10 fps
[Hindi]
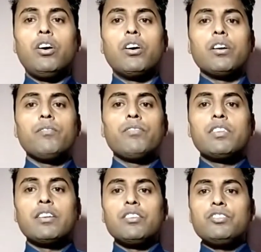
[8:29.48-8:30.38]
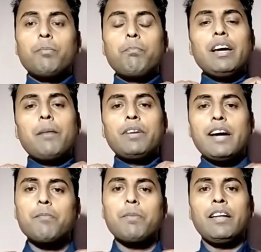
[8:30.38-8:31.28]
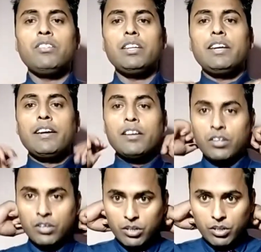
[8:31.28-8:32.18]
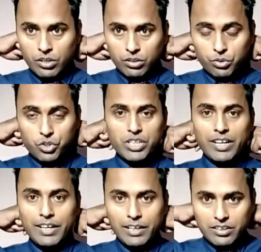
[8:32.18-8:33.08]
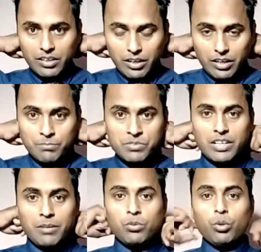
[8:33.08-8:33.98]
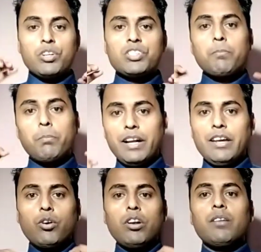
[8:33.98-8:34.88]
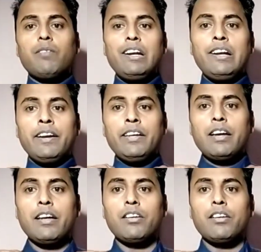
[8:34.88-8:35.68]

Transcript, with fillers: और जब भी आप टाई पहनते हैं तो शर्ट कम से कम थोड़े से बड़े कॉलर वाली लेनी है